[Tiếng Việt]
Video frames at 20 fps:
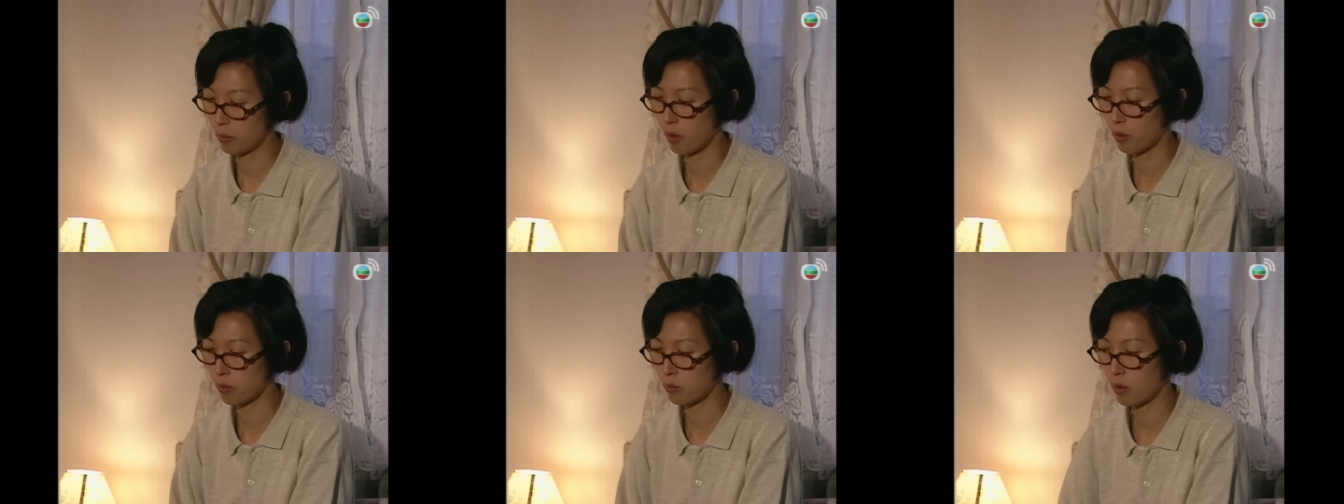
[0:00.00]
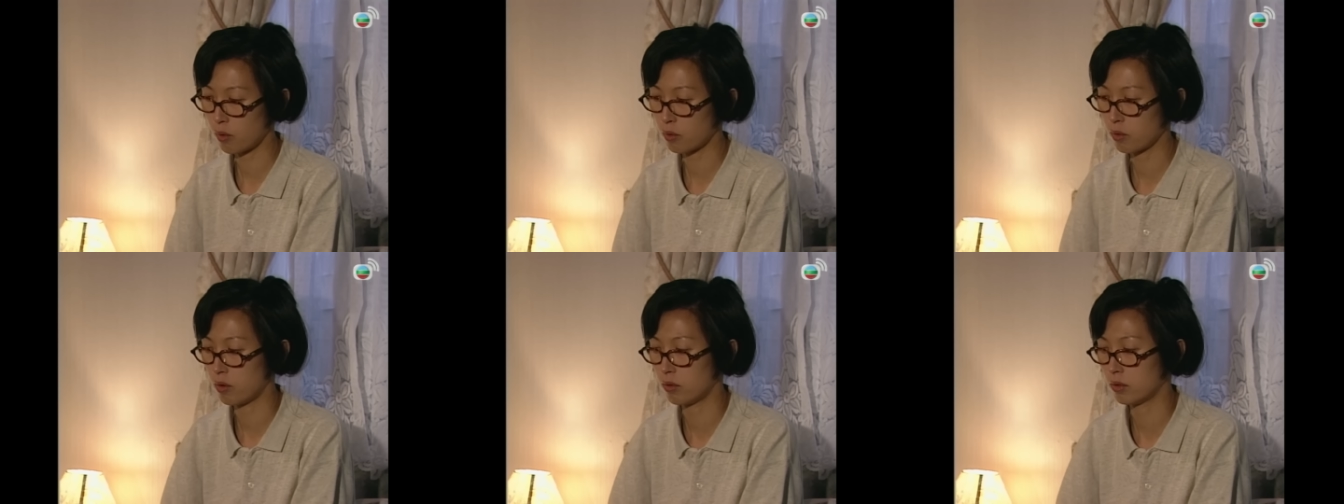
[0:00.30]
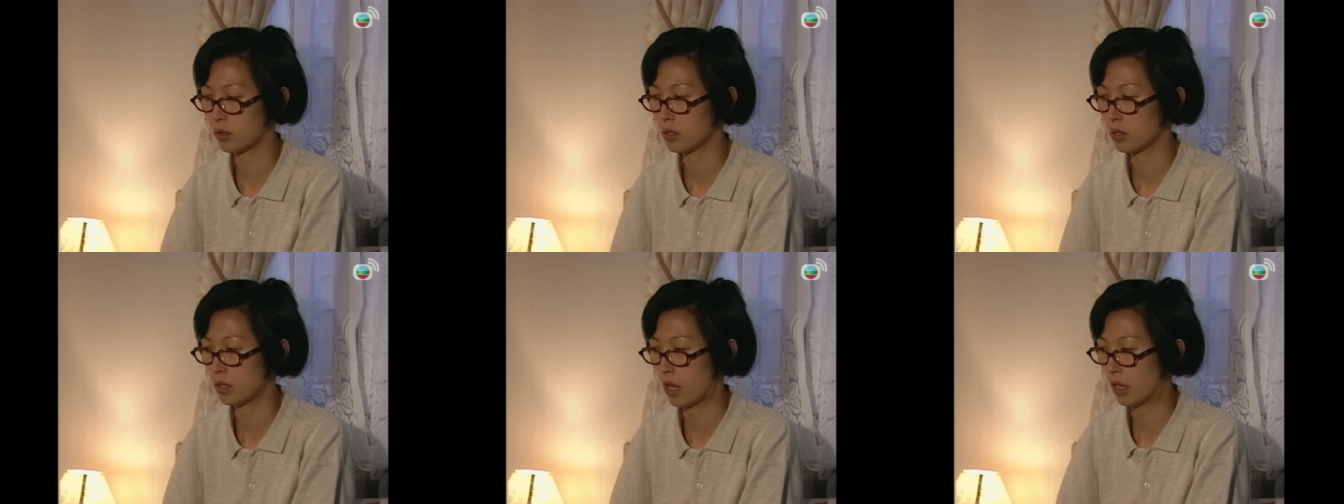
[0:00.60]
Chị thiệt là
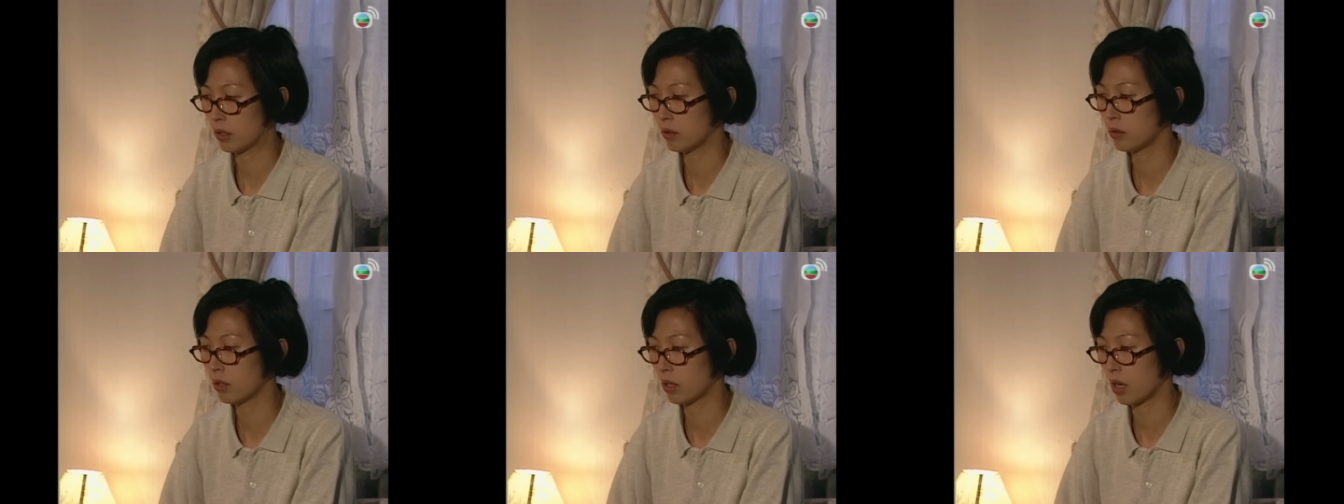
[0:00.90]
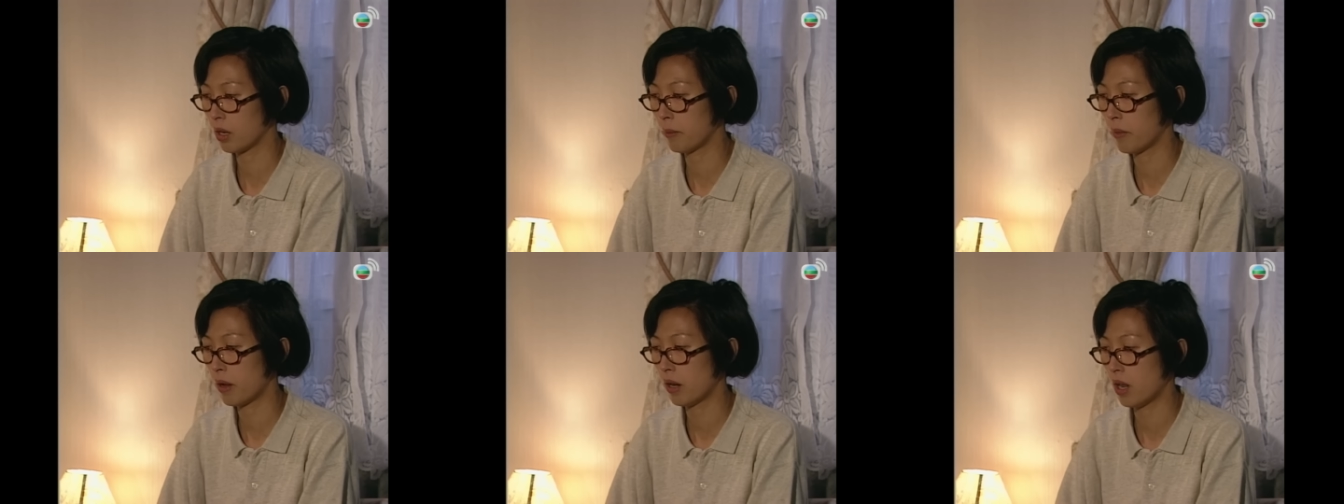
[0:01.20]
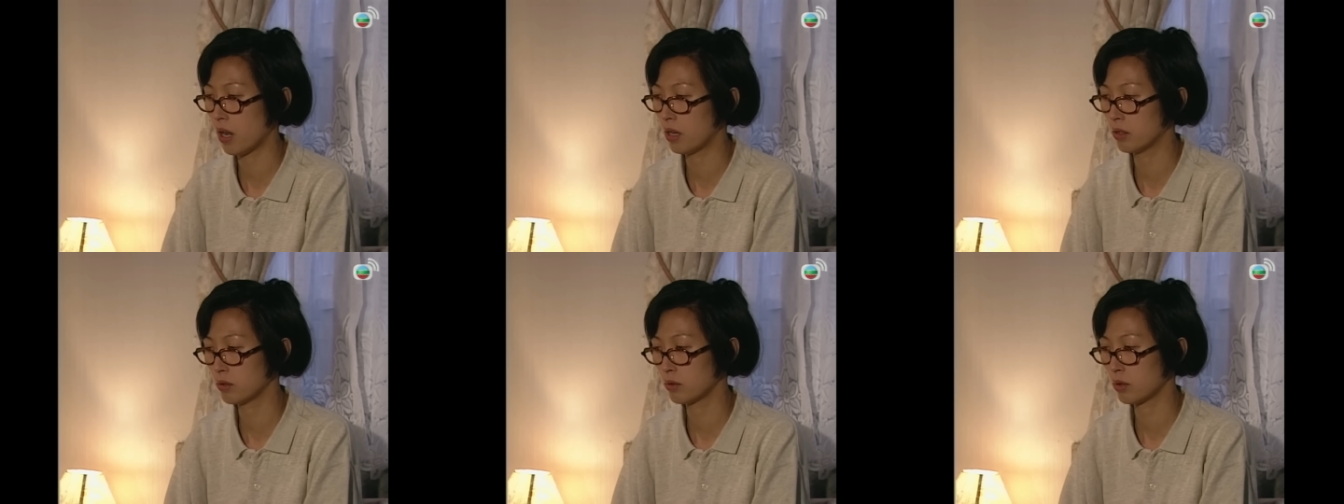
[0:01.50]
vô dụng Làm cho
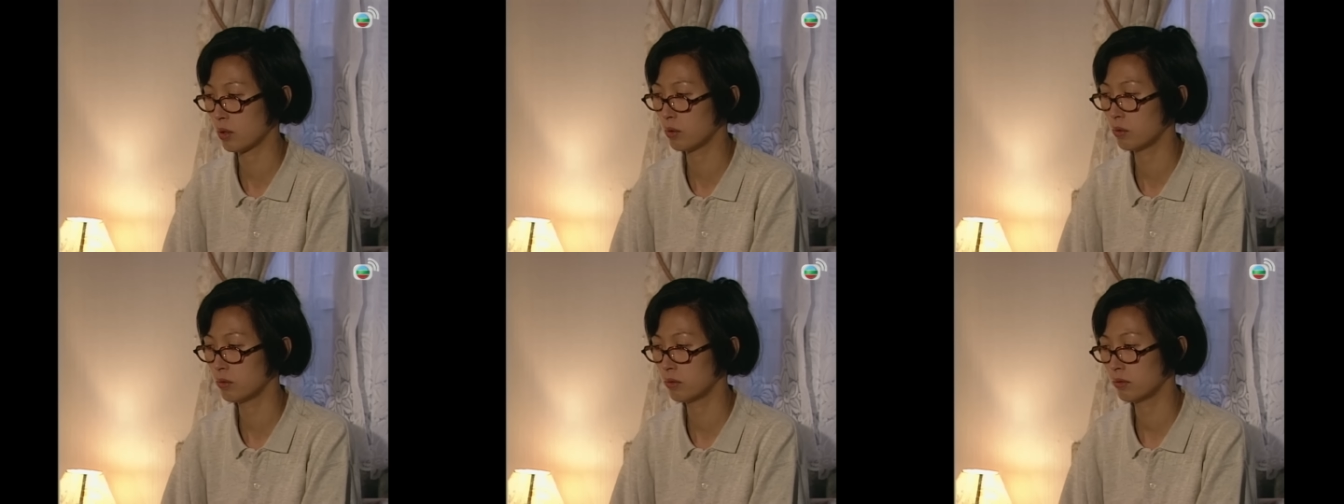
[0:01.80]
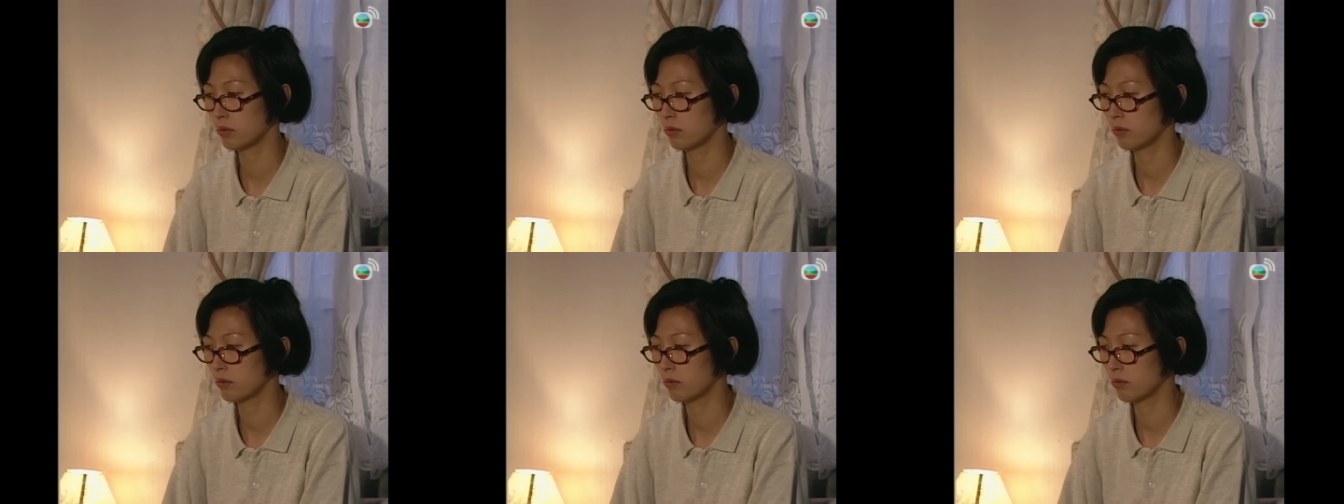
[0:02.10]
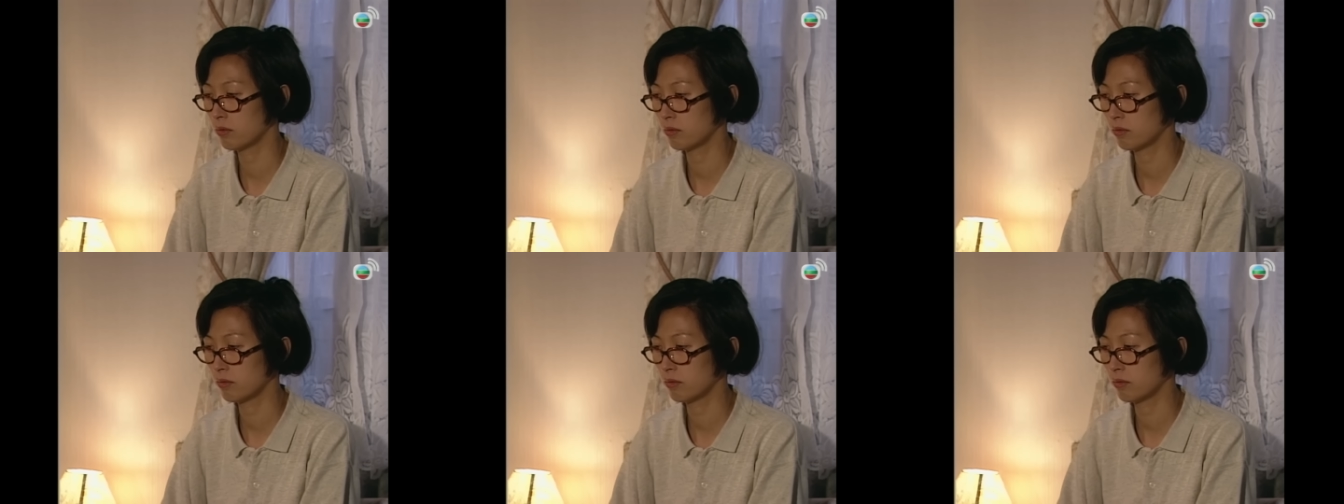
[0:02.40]
má phải khó xử